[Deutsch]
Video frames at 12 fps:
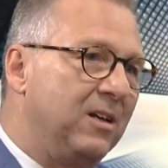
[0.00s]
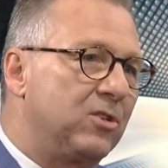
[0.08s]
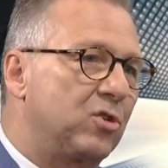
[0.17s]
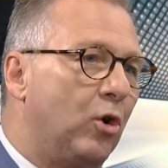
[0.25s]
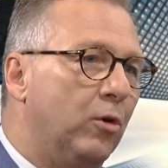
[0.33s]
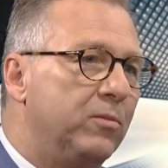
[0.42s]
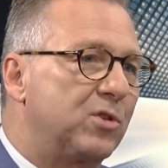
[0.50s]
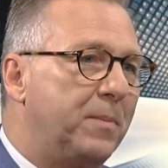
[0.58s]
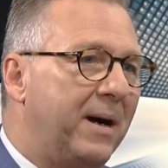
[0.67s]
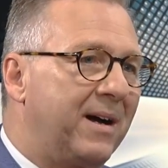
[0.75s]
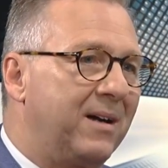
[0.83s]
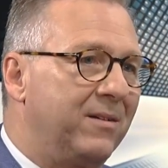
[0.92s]
Strom zu
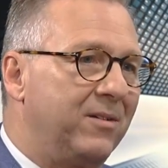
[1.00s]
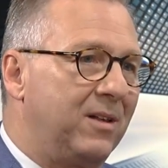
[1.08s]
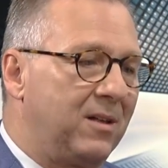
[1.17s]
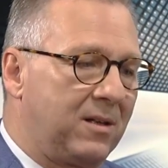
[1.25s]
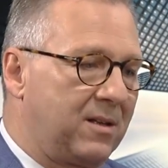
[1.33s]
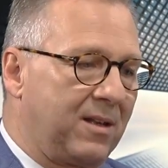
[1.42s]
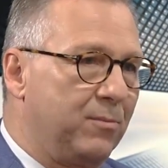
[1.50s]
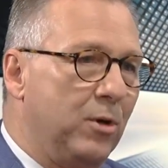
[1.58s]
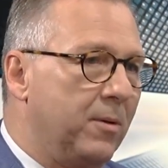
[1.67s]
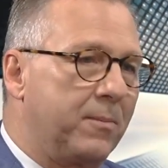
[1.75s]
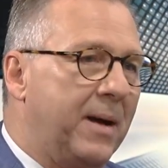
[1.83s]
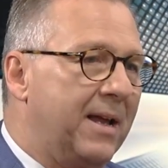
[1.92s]
sparen, weil das
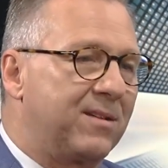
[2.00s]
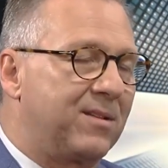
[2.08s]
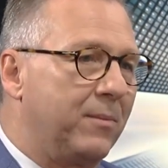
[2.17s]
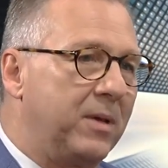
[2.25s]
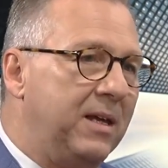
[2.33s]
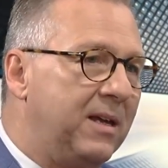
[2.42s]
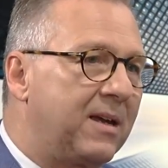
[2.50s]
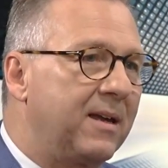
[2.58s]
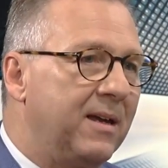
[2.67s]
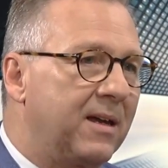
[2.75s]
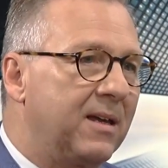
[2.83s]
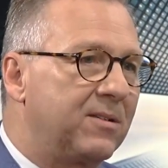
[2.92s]
müssen wir gemeinsam
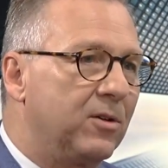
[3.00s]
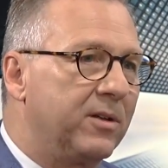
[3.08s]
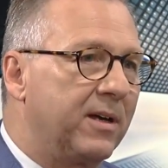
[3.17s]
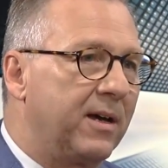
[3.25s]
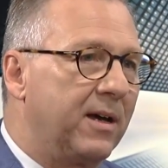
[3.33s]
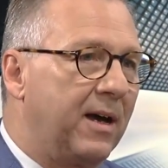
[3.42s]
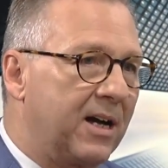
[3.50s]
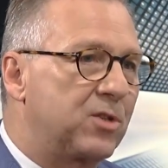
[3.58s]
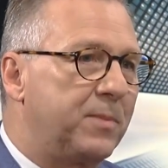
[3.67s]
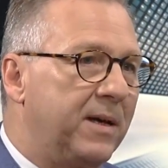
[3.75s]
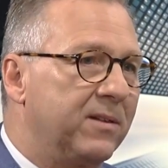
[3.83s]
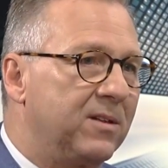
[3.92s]
hinkriegen in so einer
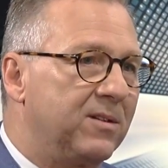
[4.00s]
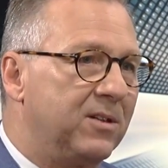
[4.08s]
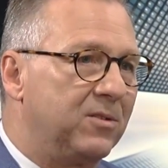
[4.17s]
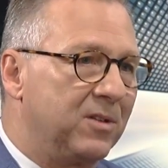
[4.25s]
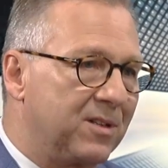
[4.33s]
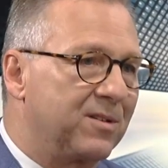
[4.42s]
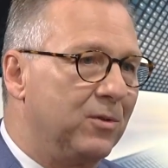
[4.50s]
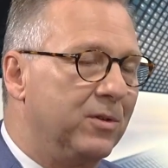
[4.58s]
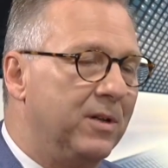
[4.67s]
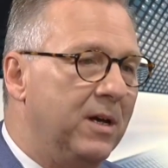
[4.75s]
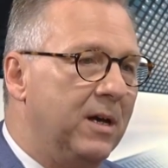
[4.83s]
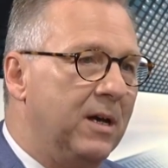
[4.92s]
angespannten Situation.